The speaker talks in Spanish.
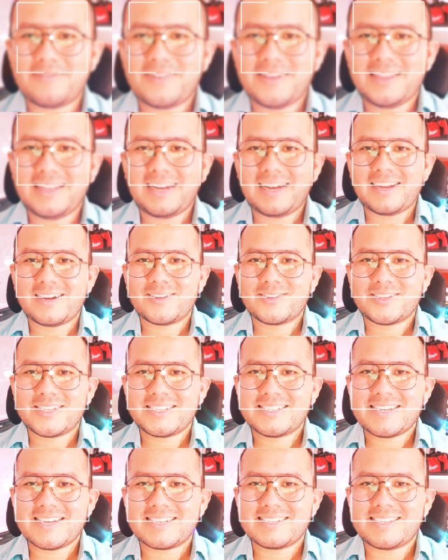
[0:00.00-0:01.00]
al fin de las
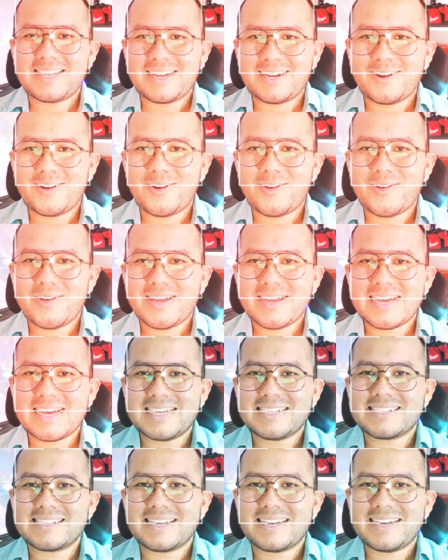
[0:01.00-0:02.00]
noticias
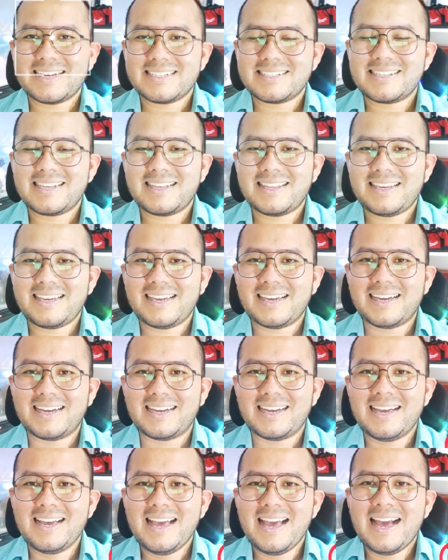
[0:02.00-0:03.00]
tecnológicas de este
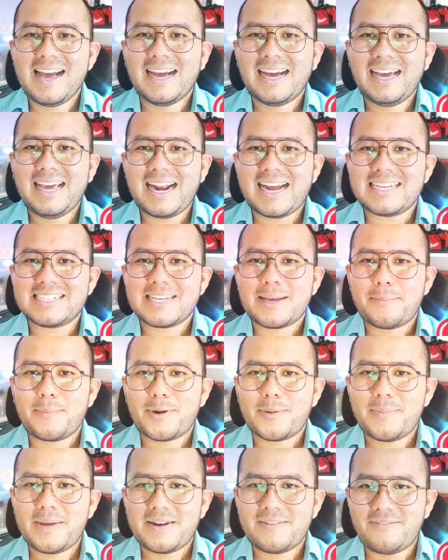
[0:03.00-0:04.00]
día. Gracias
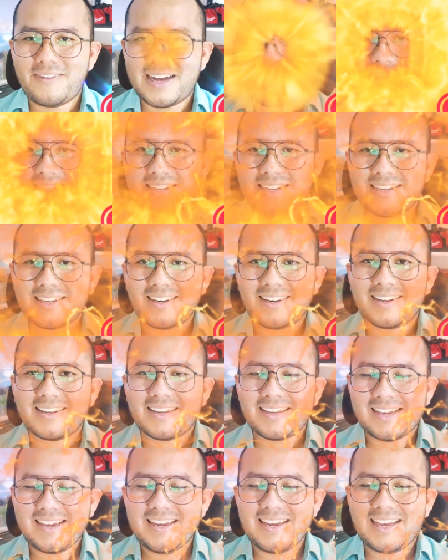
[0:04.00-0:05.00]
por ver fácil.
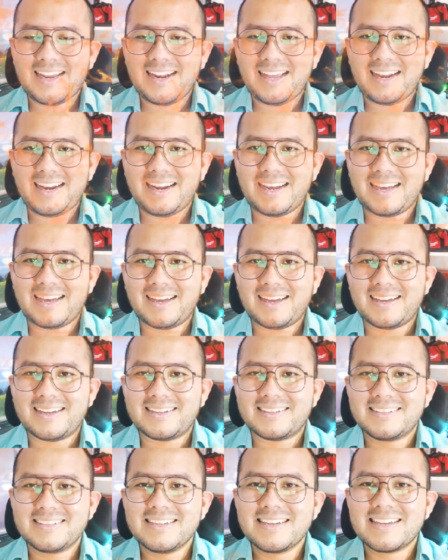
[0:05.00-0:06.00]
Ingeniería.
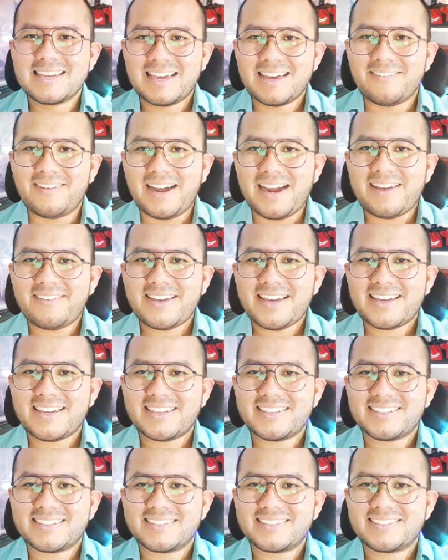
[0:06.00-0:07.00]
Que vaya
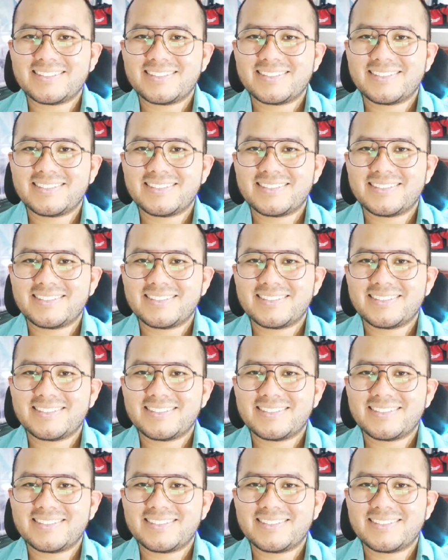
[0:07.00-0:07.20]
bien.